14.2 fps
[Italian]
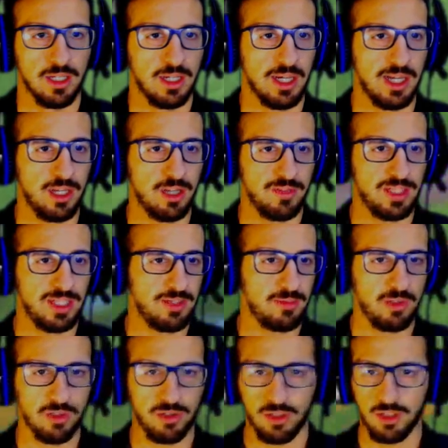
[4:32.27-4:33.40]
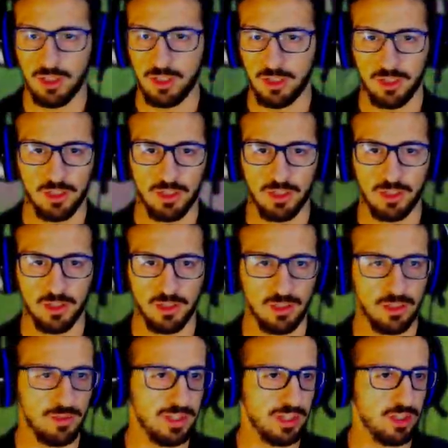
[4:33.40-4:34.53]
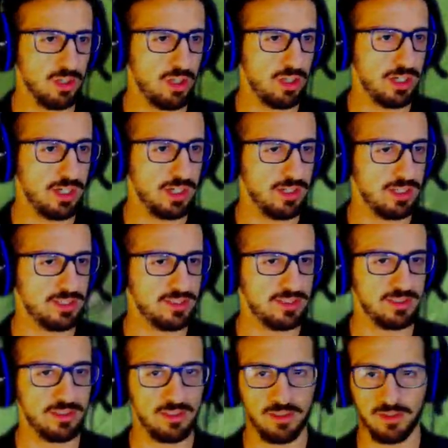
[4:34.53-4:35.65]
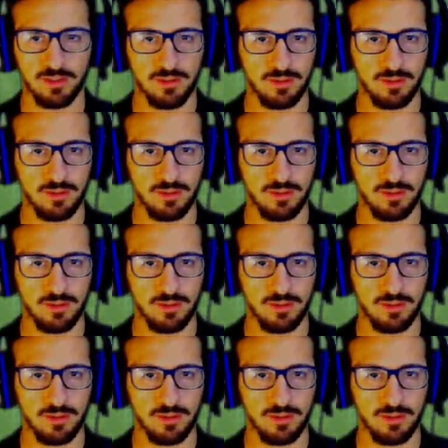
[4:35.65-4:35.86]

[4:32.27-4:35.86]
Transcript: Allora, vediamo dove corre questo.